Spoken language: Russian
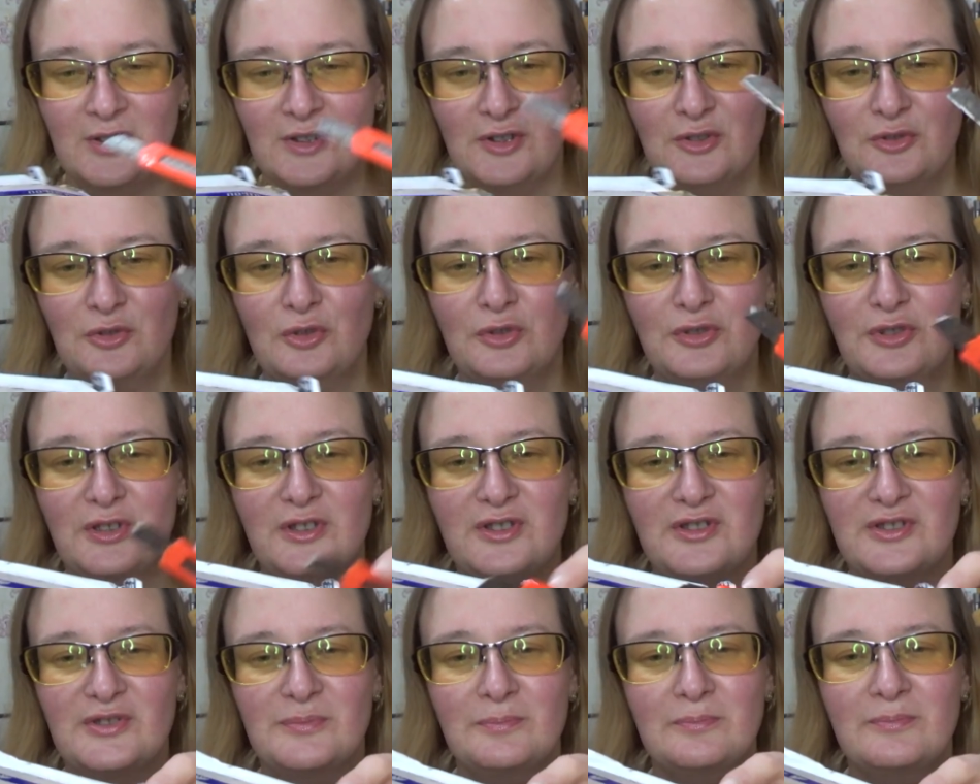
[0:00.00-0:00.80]
Кто-то
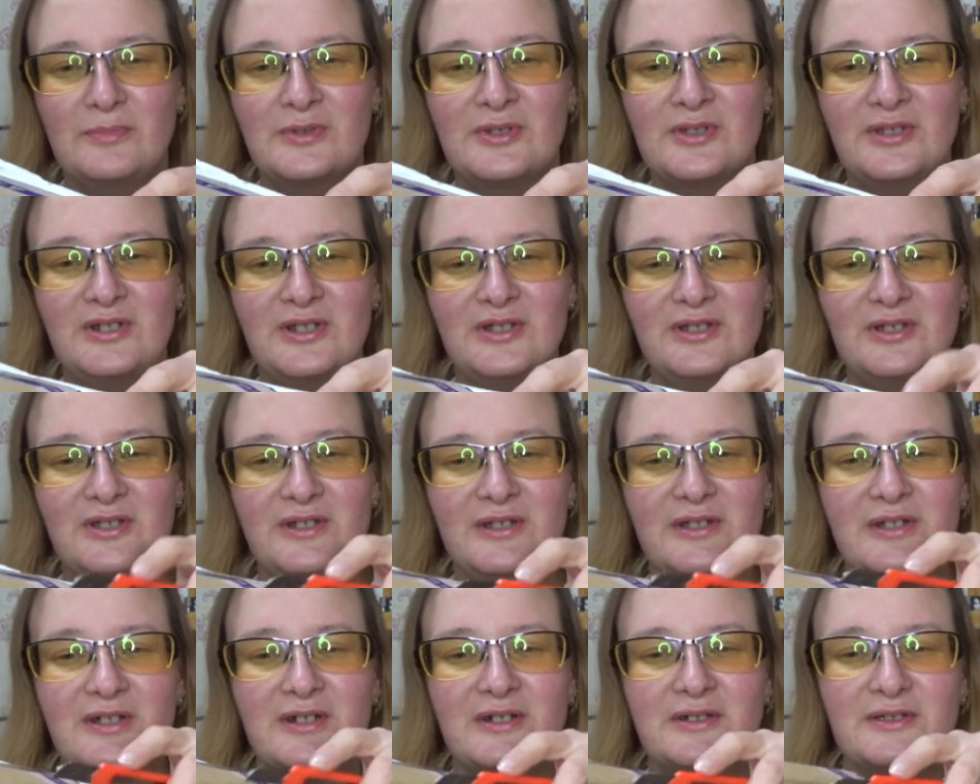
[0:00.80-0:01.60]
из
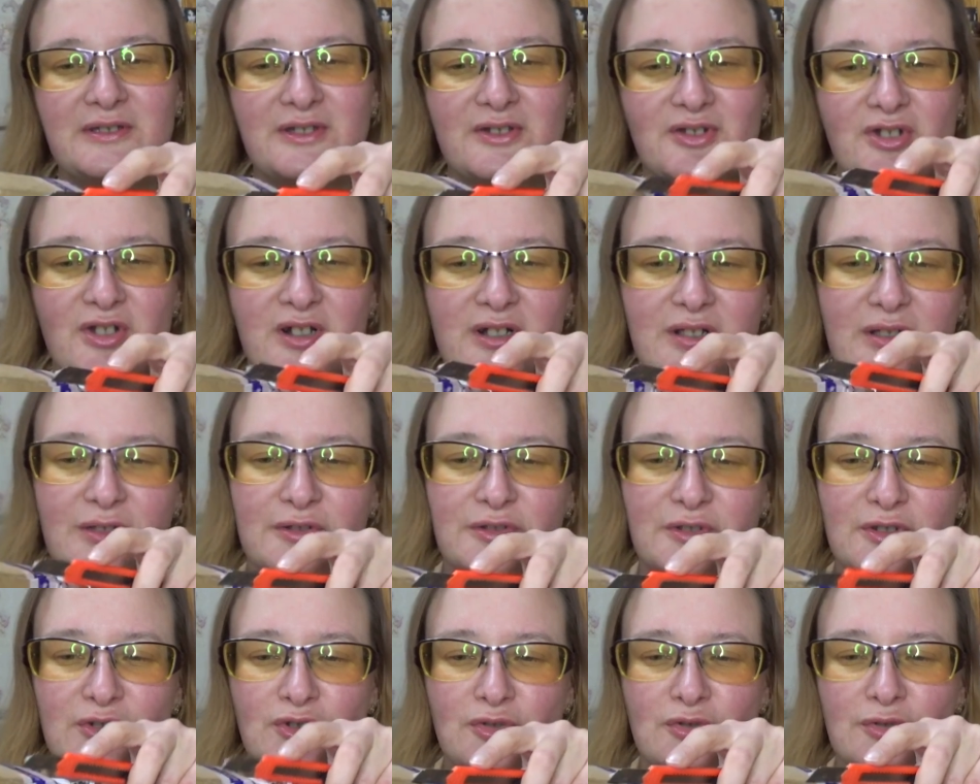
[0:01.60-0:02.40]
зрителей как-то
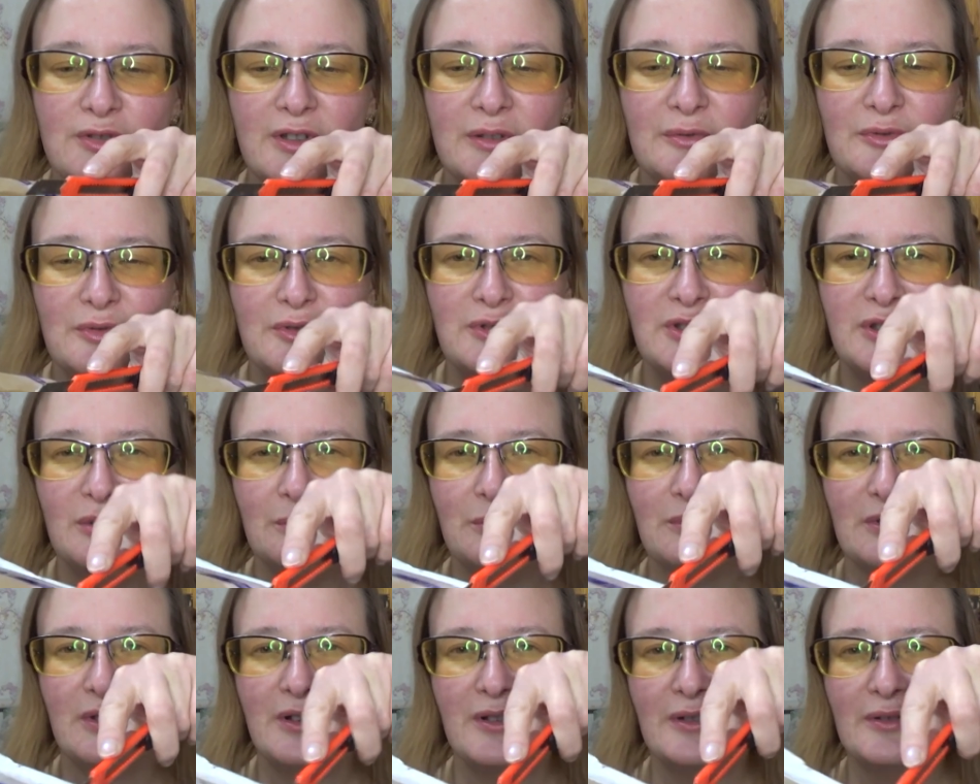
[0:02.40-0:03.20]
жаловался, что давно не
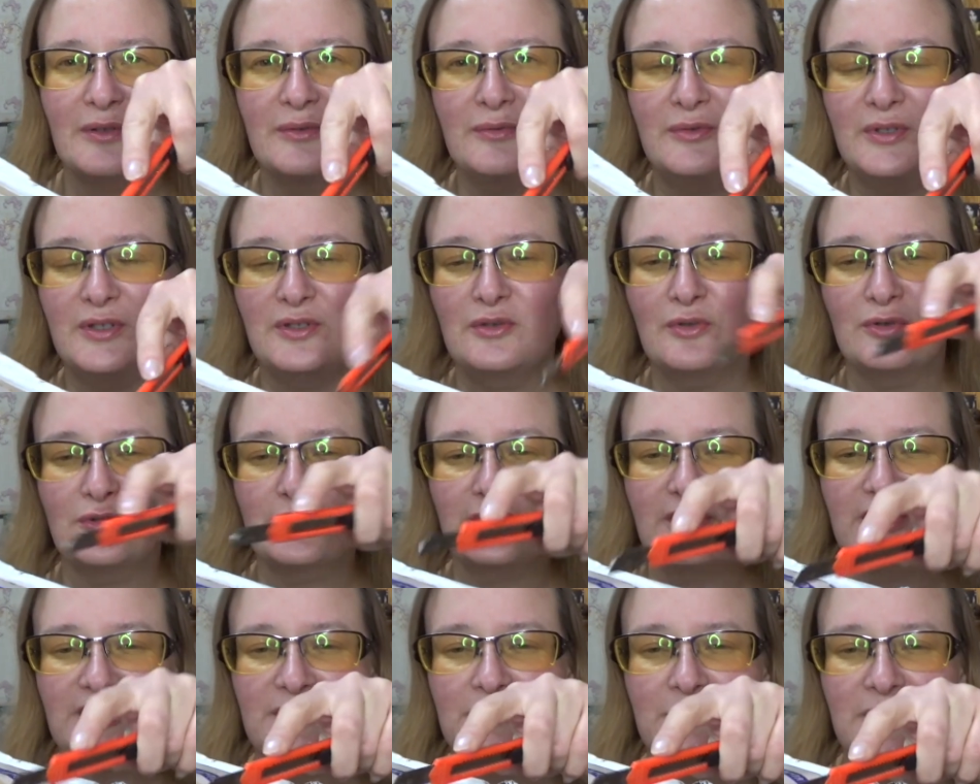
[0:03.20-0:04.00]
было видео
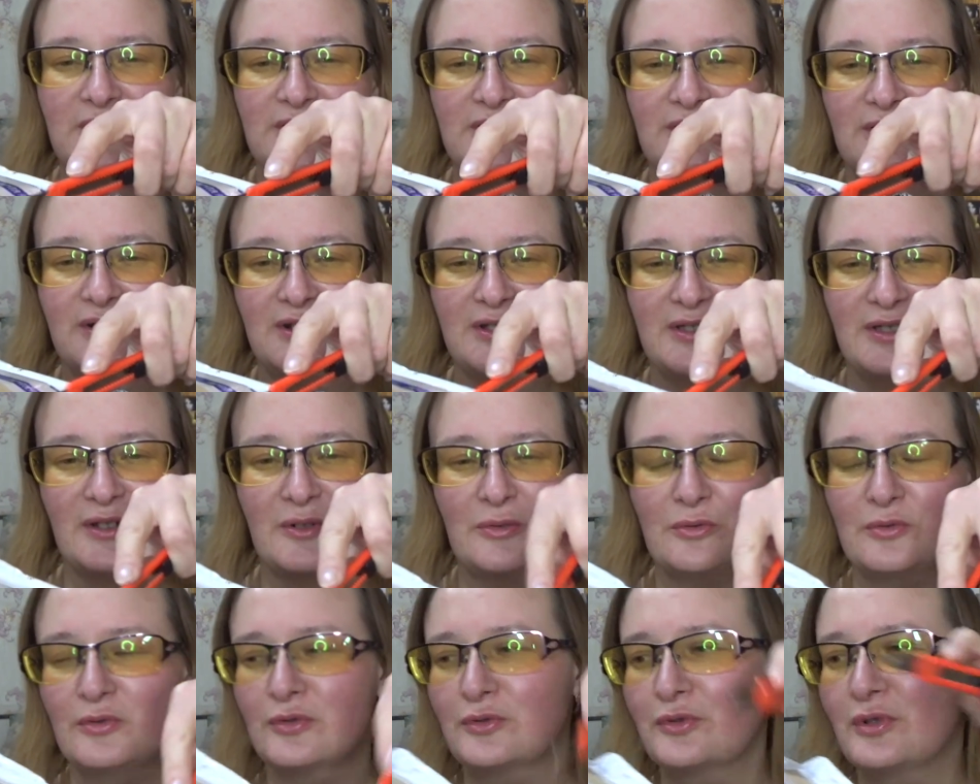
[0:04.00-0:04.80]
с косметикой
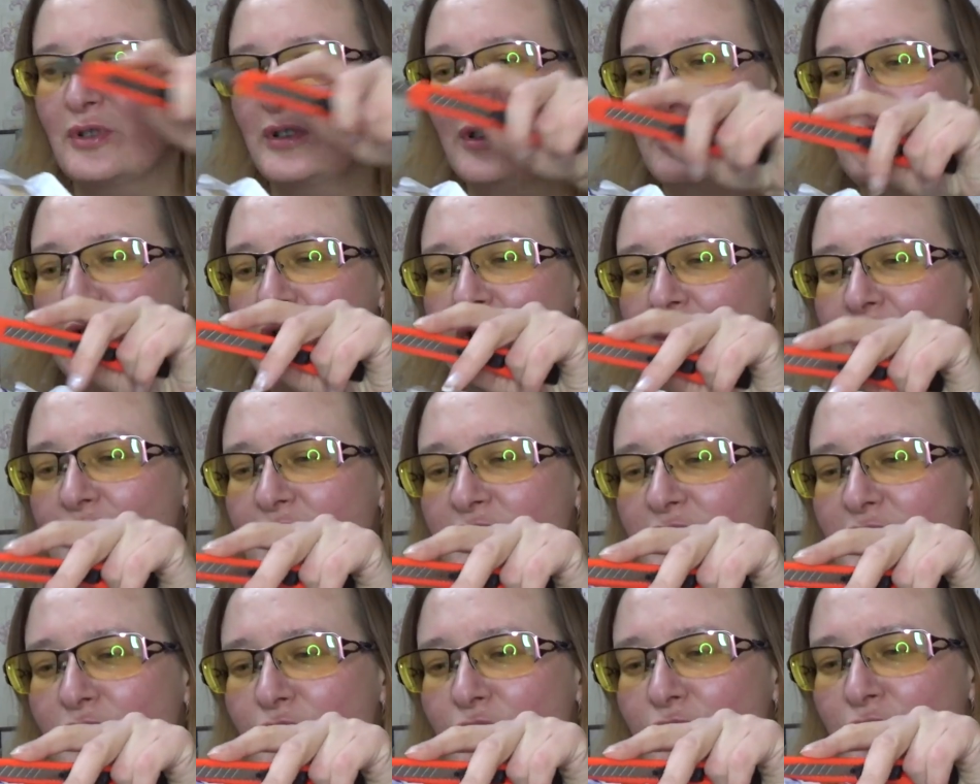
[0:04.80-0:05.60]
такой вот.
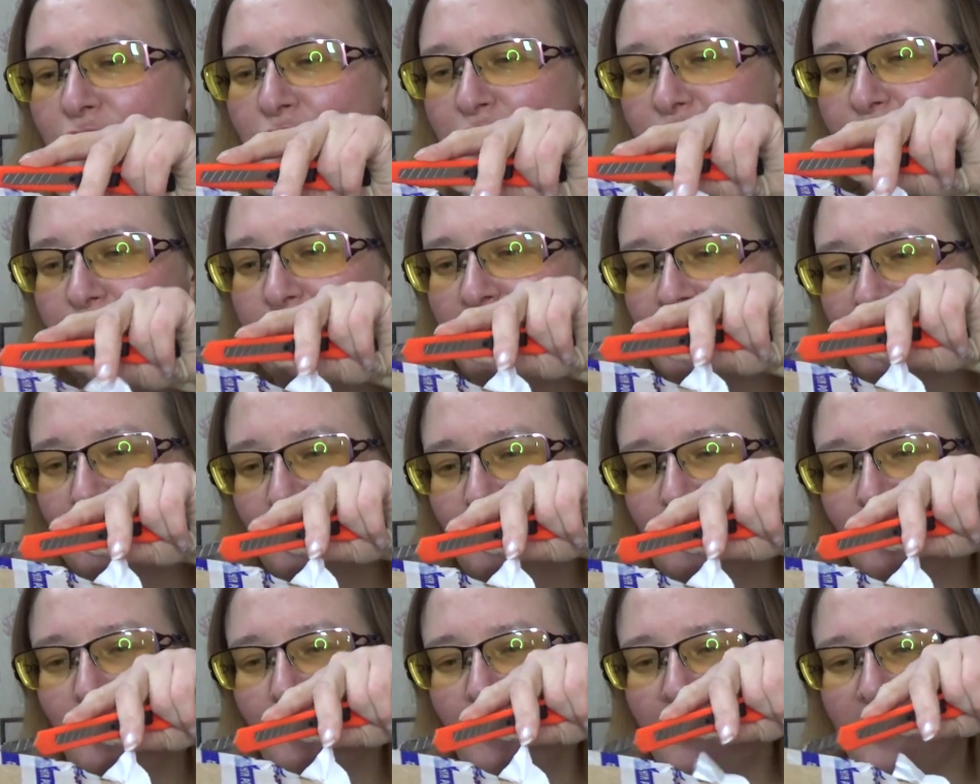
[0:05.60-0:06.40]
Не уход
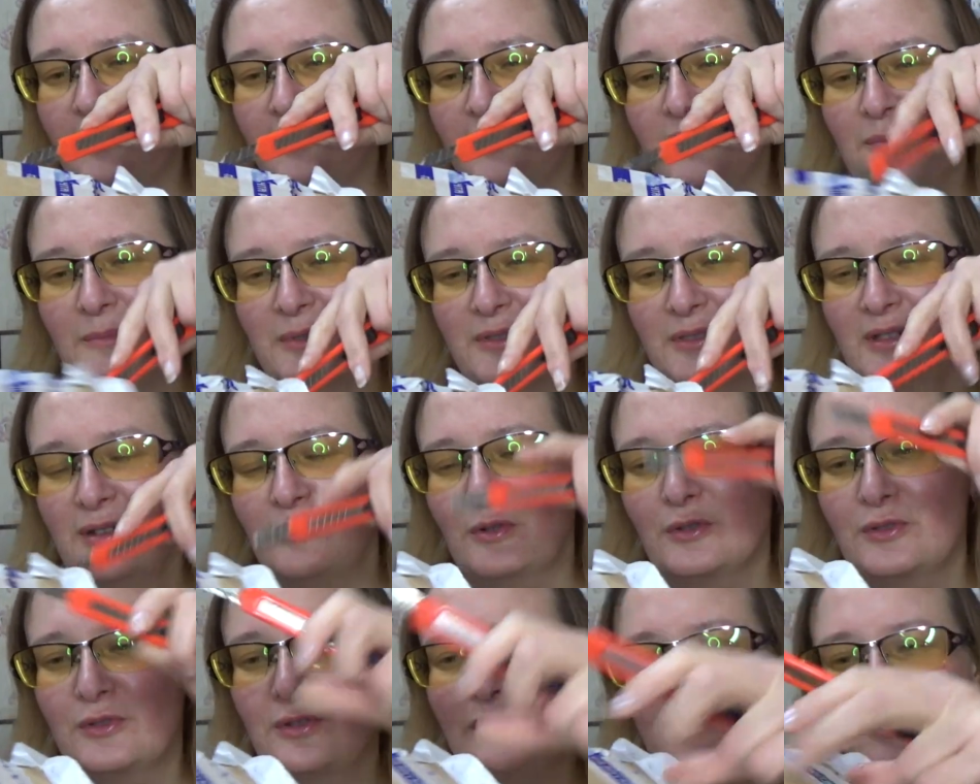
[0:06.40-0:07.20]
парфюма, а именно
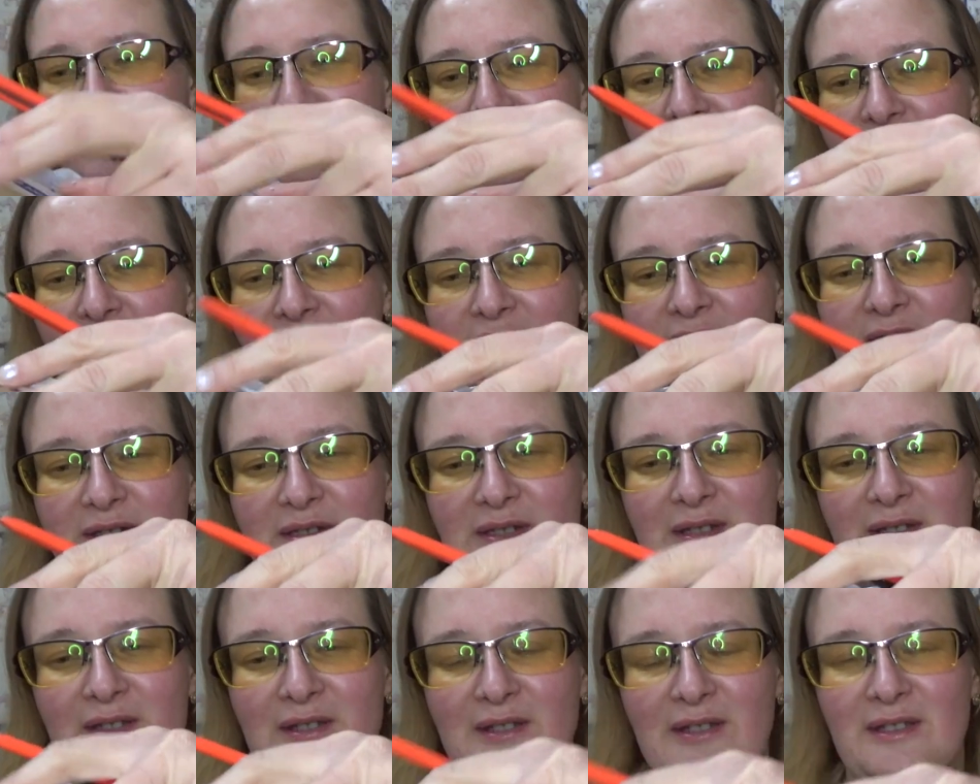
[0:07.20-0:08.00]
вот
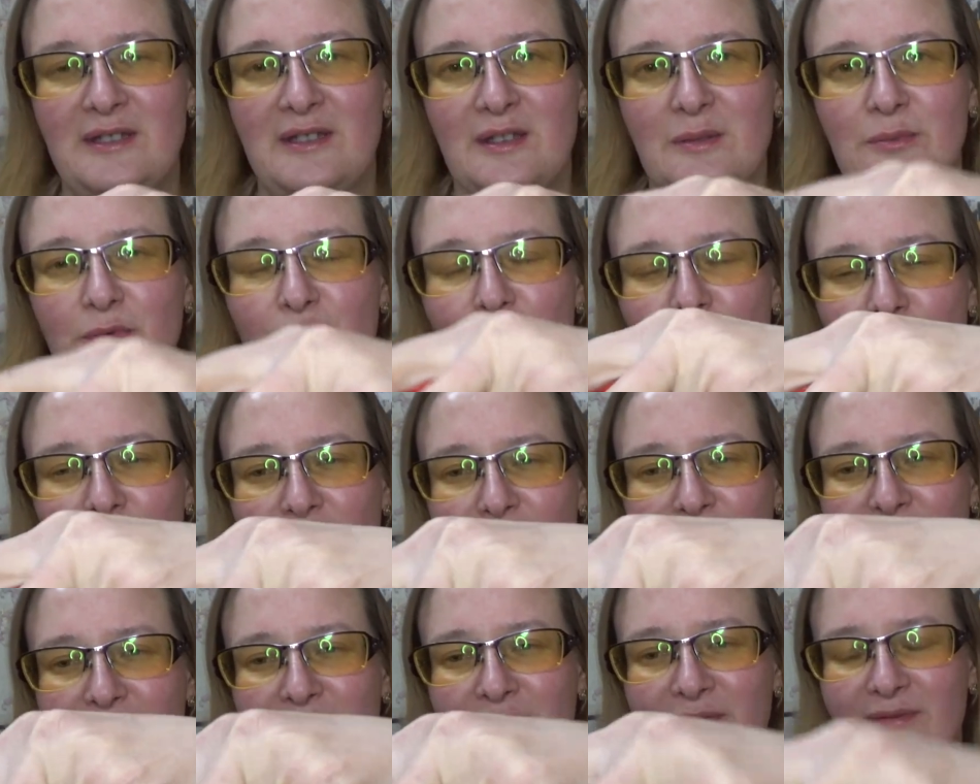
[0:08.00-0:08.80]
конкретно такие
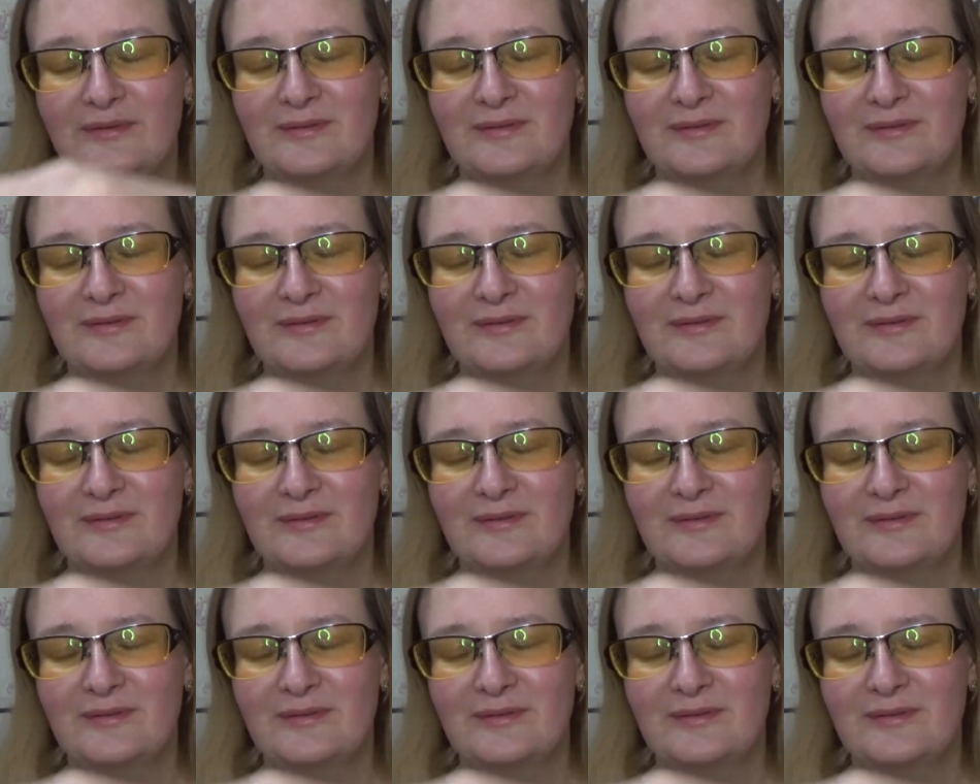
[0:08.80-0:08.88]
обзоры.